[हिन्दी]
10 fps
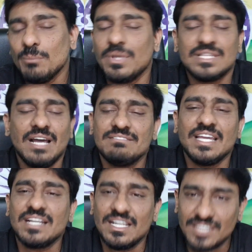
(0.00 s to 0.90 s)
बदलाव
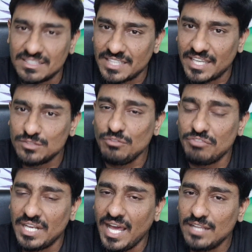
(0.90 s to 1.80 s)
देखना चाहते हैं तो
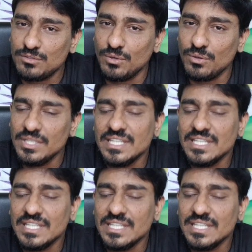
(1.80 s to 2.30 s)
फ़िलहाल तो